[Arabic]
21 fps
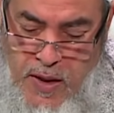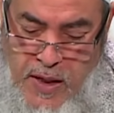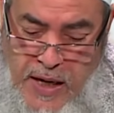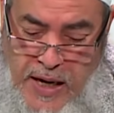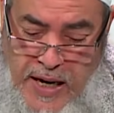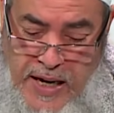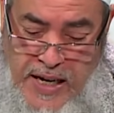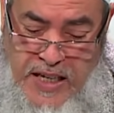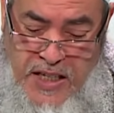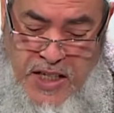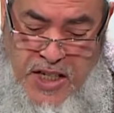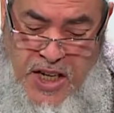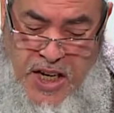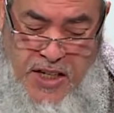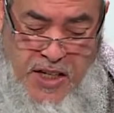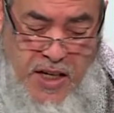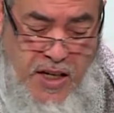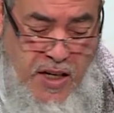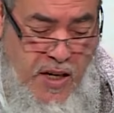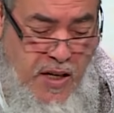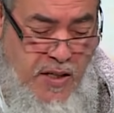خلاص
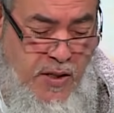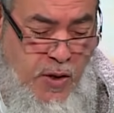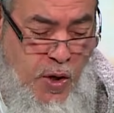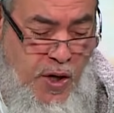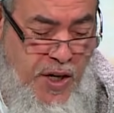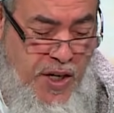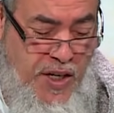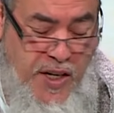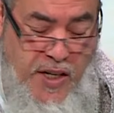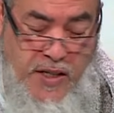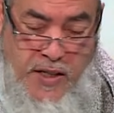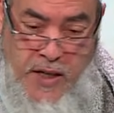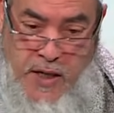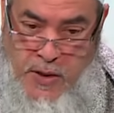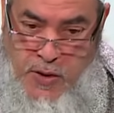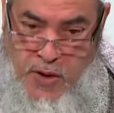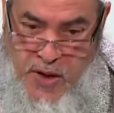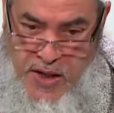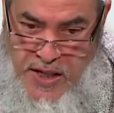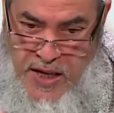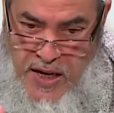جيد روحي ديري
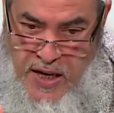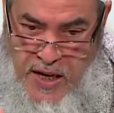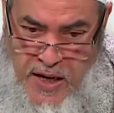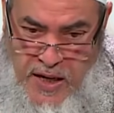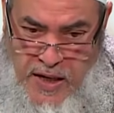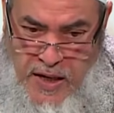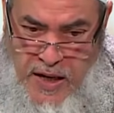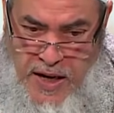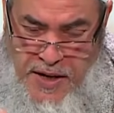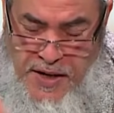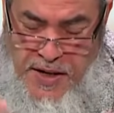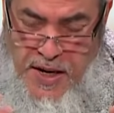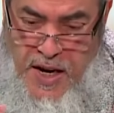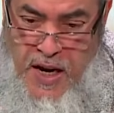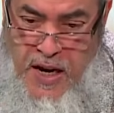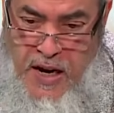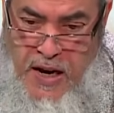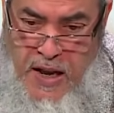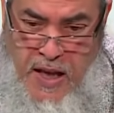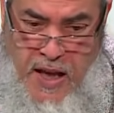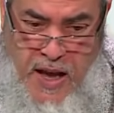رقيه لان
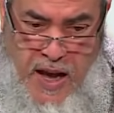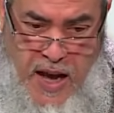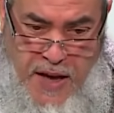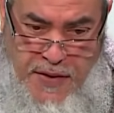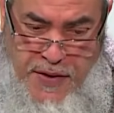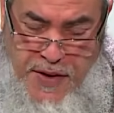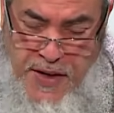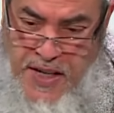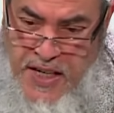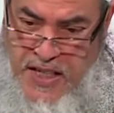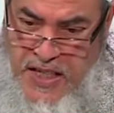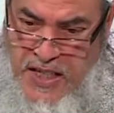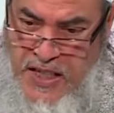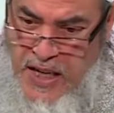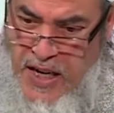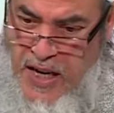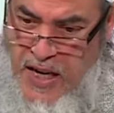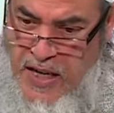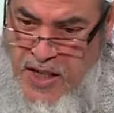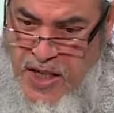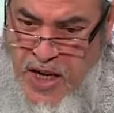هذه
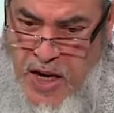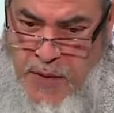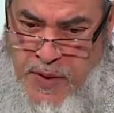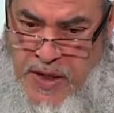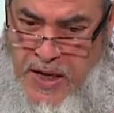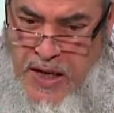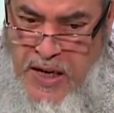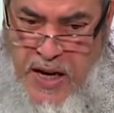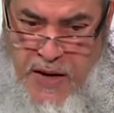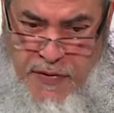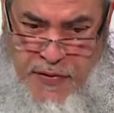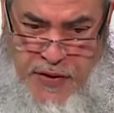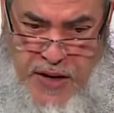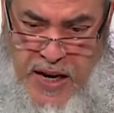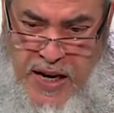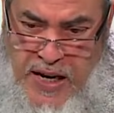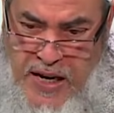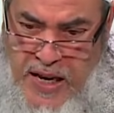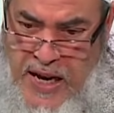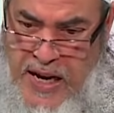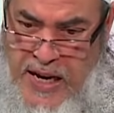نصيحه جميله
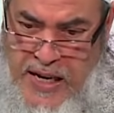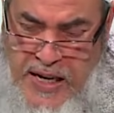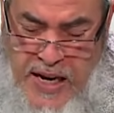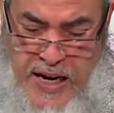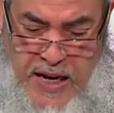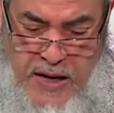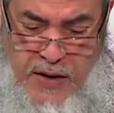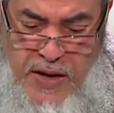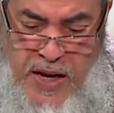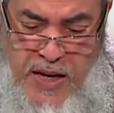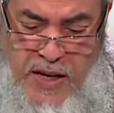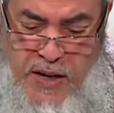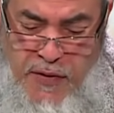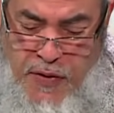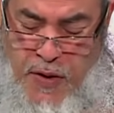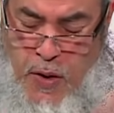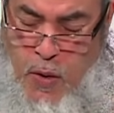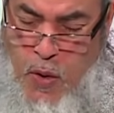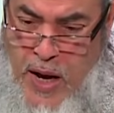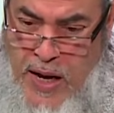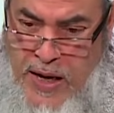فيها الحلال يعني في
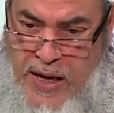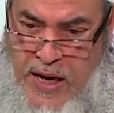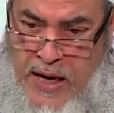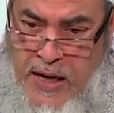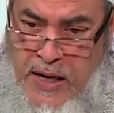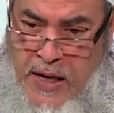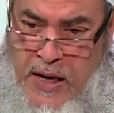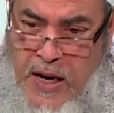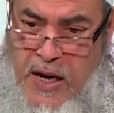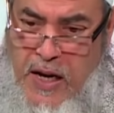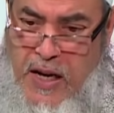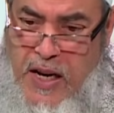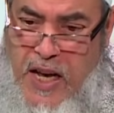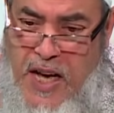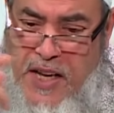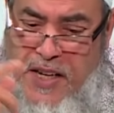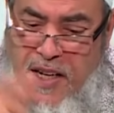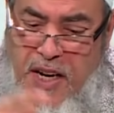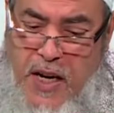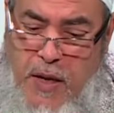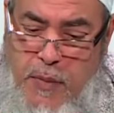الواقع
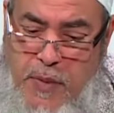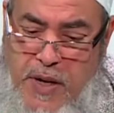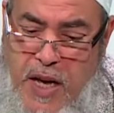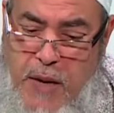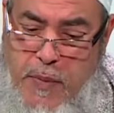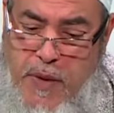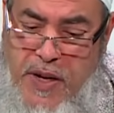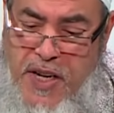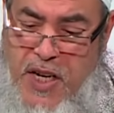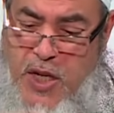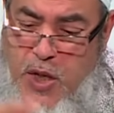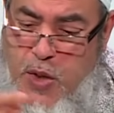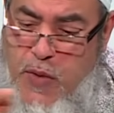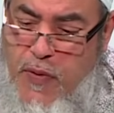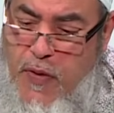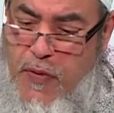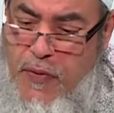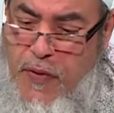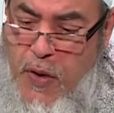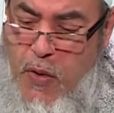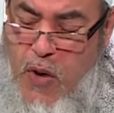لان المنام احنا
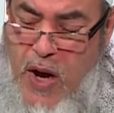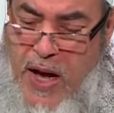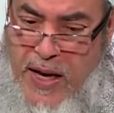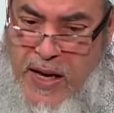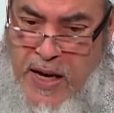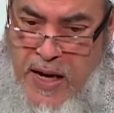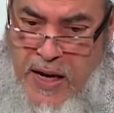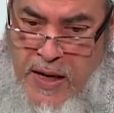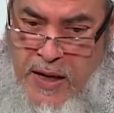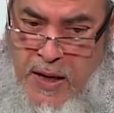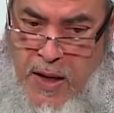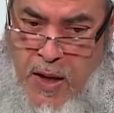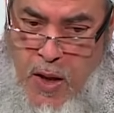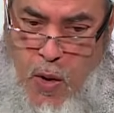نشوفه في الواقع